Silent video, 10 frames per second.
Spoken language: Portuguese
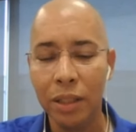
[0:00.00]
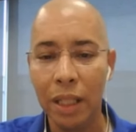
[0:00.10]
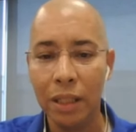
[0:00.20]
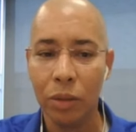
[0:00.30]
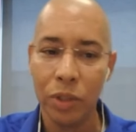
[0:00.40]

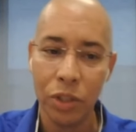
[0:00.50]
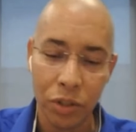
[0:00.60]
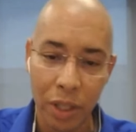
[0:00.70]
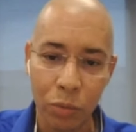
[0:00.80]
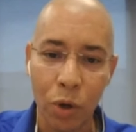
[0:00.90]
Né? Então, a
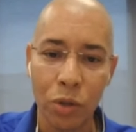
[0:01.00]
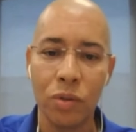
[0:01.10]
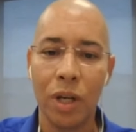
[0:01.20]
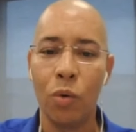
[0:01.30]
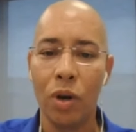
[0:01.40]
gente tem o
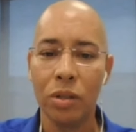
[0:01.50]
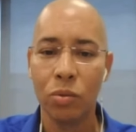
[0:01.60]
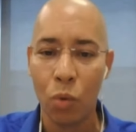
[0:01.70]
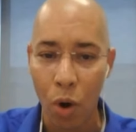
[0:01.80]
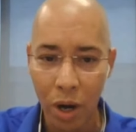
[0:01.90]
nosso
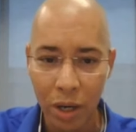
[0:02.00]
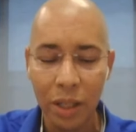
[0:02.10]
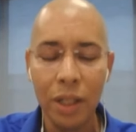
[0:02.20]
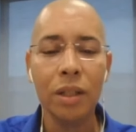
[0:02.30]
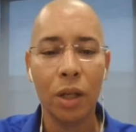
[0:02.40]
negócio core,
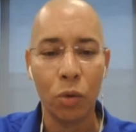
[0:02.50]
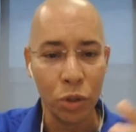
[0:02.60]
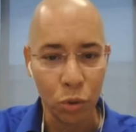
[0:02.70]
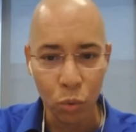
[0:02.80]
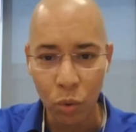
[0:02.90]
que
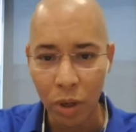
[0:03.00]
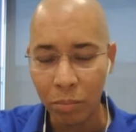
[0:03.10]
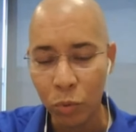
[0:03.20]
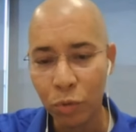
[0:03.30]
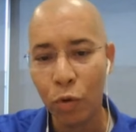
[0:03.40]
continua
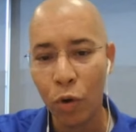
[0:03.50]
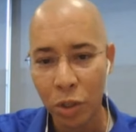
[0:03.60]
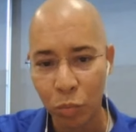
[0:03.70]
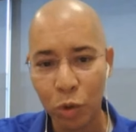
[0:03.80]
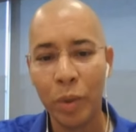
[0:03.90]
muito
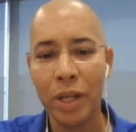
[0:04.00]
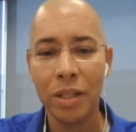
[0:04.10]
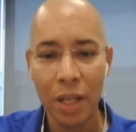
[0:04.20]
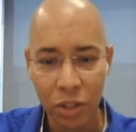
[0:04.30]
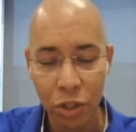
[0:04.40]
forte, muito
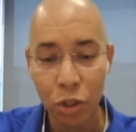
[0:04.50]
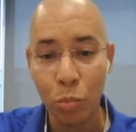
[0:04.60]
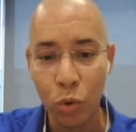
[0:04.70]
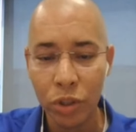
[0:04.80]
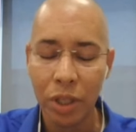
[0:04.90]
presente, a gente
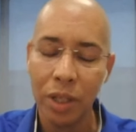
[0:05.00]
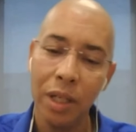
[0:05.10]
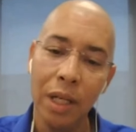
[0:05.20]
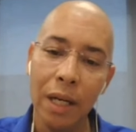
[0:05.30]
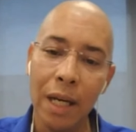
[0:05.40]
busca
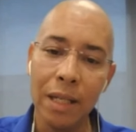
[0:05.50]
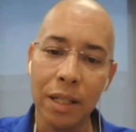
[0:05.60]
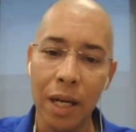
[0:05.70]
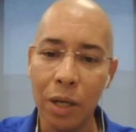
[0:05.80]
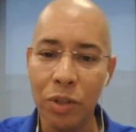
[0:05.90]
esse
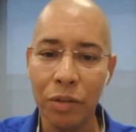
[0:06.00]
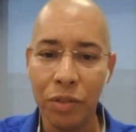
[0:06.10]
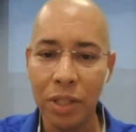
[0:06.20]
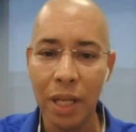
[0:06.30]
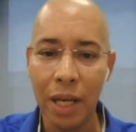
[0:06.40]
ganho de
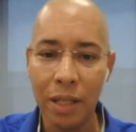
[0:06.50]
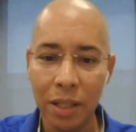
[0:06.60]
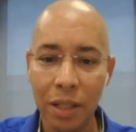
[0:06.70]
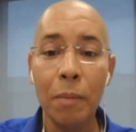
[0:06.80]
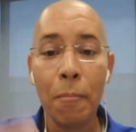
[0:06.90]

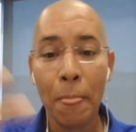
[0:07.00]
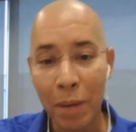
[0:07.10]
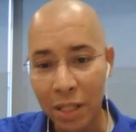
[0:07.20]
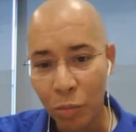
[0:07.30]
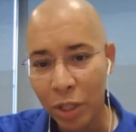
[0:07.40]
eficiência,
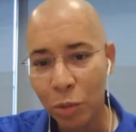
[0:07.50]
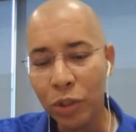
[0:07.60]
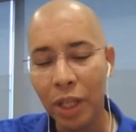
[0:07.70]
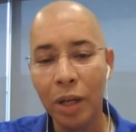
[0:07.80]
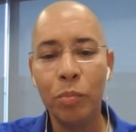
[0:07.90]
mas, ao mesmo
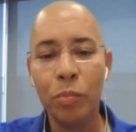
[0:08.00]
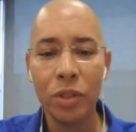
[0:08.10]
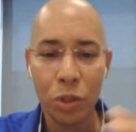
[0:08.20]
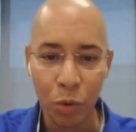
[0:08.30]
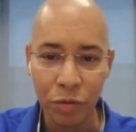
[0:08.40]
tempo,
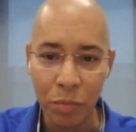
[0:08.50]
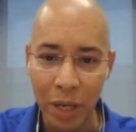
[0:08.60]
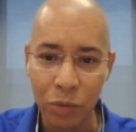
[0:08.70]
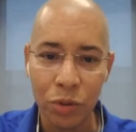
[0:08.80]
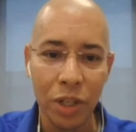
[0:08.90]
esses
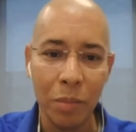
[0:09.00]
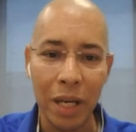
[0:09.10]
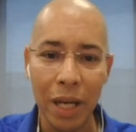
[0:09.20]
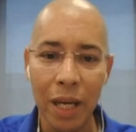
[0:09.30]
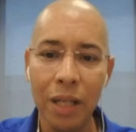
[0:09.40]
movimentos de
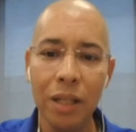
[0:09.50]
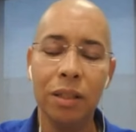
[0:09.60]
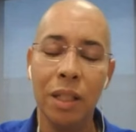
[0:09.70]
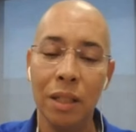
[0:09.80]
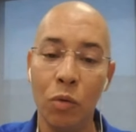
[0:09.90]
M&A,
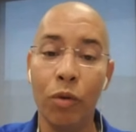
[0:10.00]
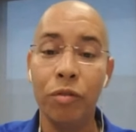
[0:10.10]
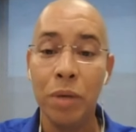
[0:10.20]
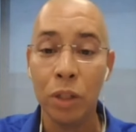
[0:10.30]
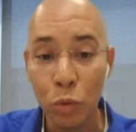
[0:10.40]
né? um
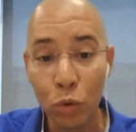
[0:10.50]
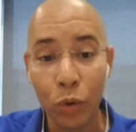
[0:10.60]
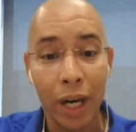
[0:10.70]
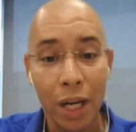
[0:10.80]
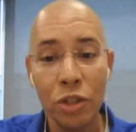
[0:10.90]
movimento muito
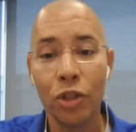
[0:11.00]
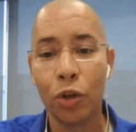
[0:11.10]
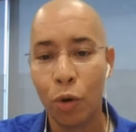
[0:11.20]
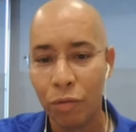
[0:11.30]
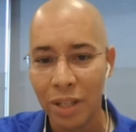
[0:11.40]
grande de
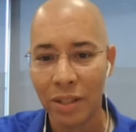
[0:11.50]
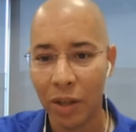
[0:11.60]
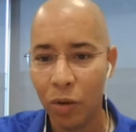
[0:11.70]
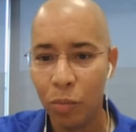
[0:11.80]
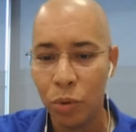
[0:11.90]

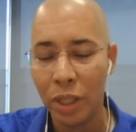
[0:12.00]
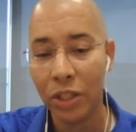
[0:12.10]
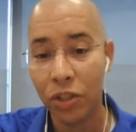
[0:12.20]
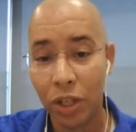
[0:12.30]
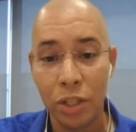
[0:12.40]
inovação, porque a
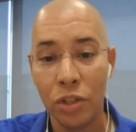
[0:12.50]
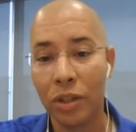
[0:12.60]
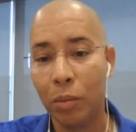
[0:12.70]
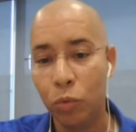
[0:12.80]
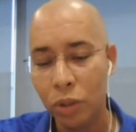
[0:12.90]
gente
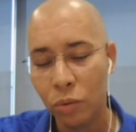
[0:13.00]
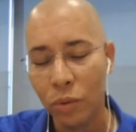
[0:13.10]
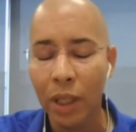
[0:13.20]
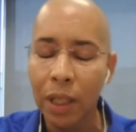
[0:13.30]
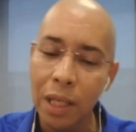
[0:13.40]
acredita
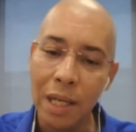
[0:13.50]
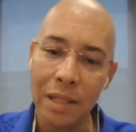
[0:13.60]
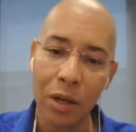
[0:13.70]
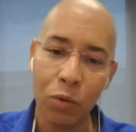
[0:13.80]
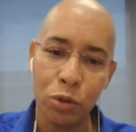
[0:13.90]
muito
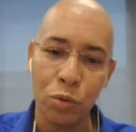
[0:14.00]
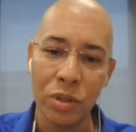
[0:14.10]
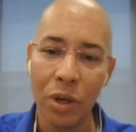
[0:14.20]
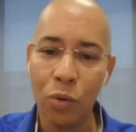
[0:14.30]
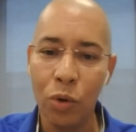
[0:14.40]
nessa
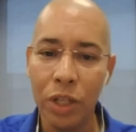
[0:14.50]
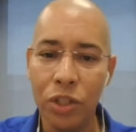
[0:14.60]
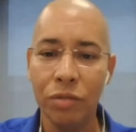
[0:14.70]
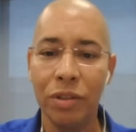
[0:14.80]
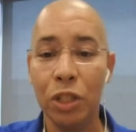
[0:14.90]
construção
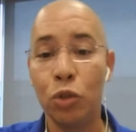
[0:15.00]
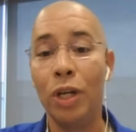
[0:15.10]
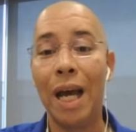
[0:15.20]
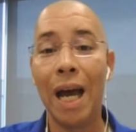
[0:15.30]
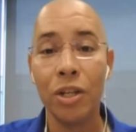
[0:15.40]
coletiva, nesse
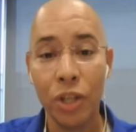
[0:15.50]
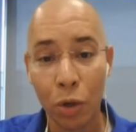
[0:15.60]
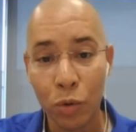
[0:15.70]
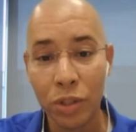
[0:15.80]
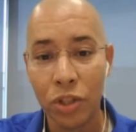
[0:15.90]
olhar de
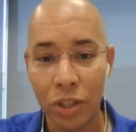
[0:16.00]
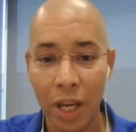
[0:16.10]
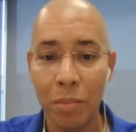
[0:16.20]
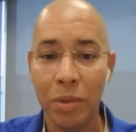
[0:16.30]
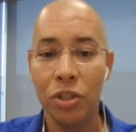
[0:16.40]

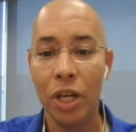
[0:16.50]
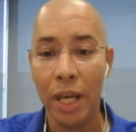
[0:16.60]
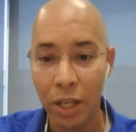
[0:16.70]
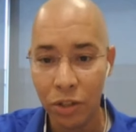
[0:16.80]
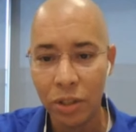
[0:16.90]
ecossistemas, de
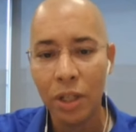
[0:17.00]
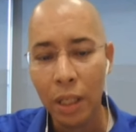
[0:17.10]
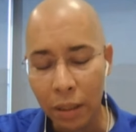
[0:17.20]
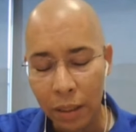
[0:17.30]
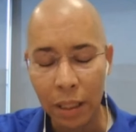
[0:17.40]
rede,
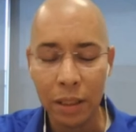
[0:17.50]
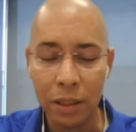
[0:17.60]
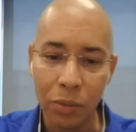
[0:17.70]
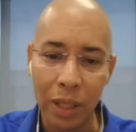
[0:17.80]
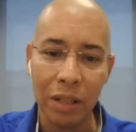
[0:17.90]
né?
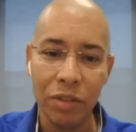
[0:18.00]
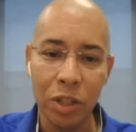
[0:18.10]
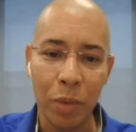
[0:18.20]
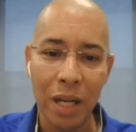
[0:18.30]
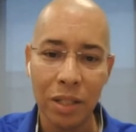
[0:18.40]
então, cada
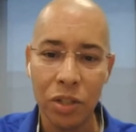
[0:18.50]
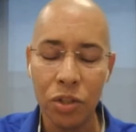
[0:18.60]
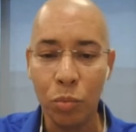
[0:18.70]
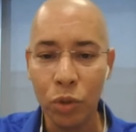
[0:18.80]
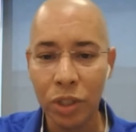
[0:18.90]
vez mais a
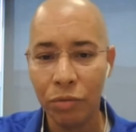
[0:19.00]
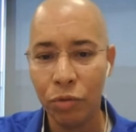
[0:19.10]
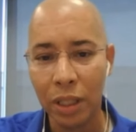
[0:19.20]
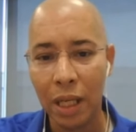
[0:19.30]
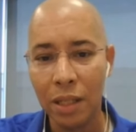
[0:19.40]
gente busca
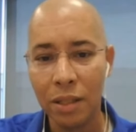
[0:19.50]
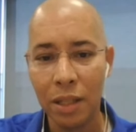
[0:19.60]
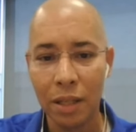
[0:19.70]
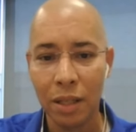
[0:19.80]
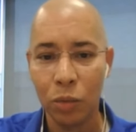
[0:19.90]

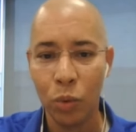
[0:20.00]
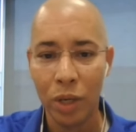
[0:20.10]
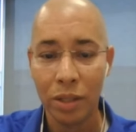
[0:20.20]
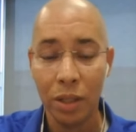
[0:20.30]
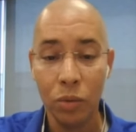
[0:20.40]
fortalecer essa
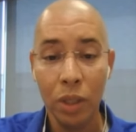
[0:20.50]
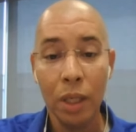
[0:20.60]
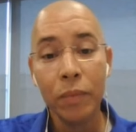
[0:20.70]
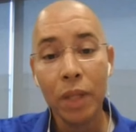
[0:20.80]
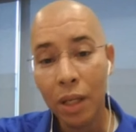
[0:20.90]
atuação,
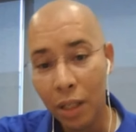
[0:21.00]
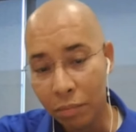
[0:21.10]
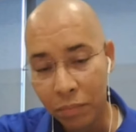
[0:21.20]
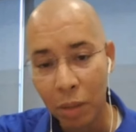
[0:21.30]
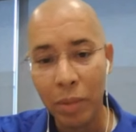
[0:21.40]

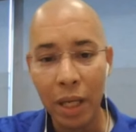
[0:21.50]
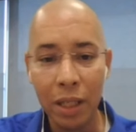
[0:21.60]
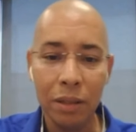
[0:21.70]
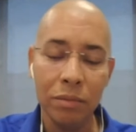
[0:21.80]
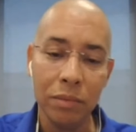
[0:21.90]
e
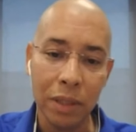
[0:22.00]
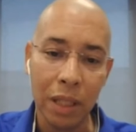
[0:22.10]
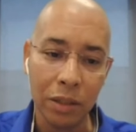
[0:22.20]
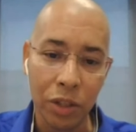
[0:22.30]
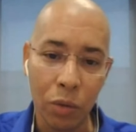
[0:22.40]
também,
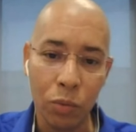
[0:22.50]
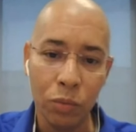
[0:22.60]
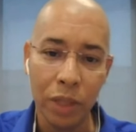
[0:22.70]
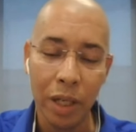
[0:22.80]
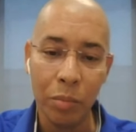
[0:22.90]
né, já há algum
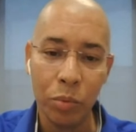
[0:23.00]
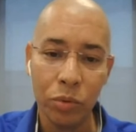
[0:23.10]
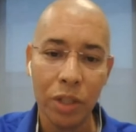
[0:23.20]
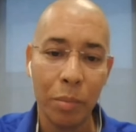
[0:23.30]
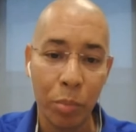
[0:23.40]
tempo,
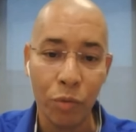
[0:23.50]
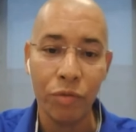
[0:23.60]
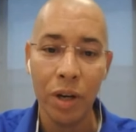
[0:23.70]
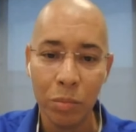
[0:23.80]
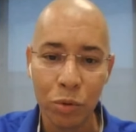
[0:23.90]
nós
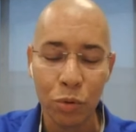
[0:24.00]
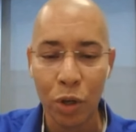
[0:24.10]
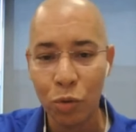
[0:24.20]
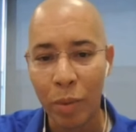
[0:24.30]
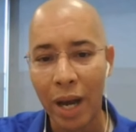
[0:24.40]
aprovamos o
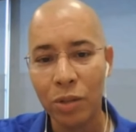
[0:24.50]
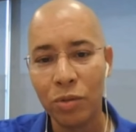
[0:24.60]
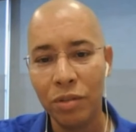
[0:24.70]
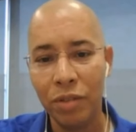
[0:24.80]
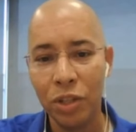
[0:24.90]
nosso
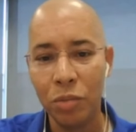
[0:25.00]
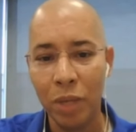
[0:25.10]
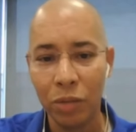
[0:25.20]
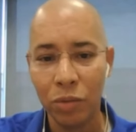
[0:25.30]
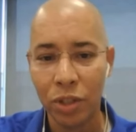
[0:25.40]
braço de
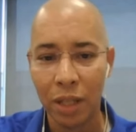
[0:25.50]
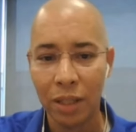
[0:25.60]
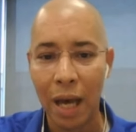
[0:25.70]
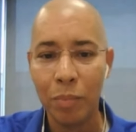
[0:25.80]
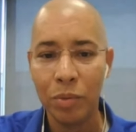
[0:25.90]
investimento
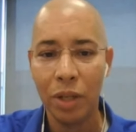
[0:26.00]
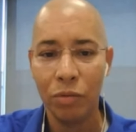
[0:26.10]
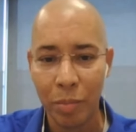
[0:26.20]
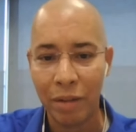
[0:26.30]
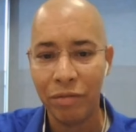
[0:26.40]
startup, né, o
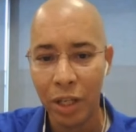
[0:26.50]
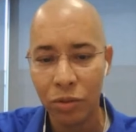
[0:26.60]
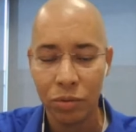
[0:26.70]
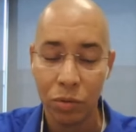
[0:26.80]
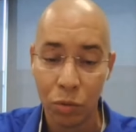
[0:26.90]
Vibra
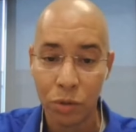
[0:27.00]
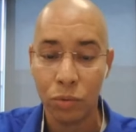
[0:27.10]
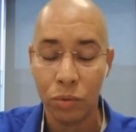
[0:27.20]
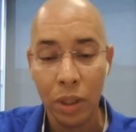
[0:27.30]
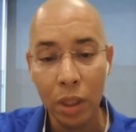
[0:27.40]
Ventures, o
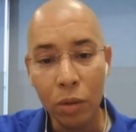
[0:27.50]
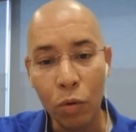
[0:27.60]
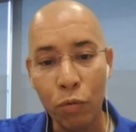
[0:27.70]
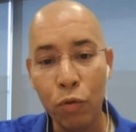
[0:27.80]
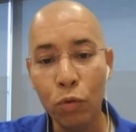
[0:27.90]
nosso
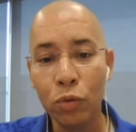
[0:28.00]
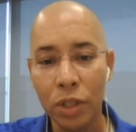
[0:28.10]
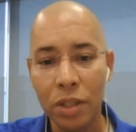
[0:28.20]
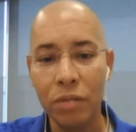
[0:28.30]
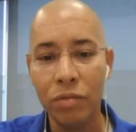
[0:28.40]
o fundo
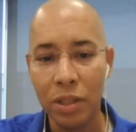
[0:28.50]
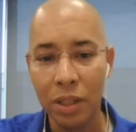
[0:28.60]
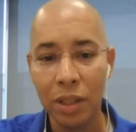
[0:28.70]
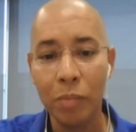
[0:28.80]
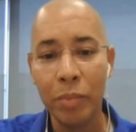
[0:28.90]
de
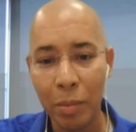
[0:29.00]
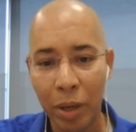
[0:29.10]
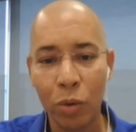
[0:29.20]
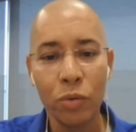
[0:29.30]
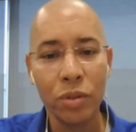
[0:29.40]
CVC também,
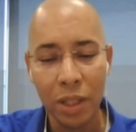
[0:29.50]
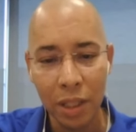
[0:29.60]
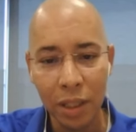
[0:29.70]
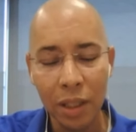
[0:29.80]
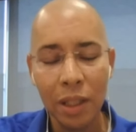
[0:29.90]
para
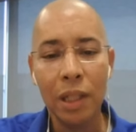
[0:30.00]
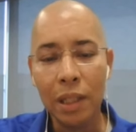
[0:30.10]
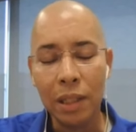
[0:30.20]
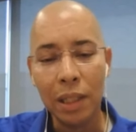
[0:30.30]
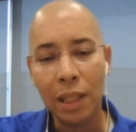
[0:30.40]
conseguir
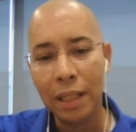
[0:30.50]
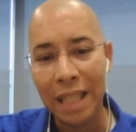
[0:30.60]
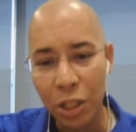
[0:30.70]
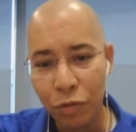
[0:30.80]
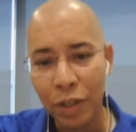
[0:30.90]
é,
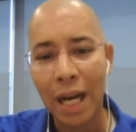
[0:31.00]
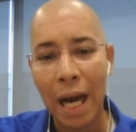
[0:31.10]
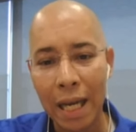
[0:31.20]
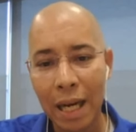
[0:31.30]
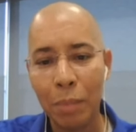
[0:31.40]

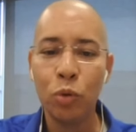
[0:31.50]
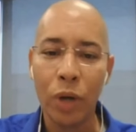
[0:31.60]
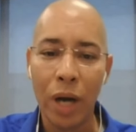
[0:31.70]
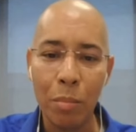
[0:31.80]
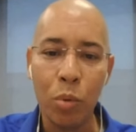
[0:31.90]
identificar e capturar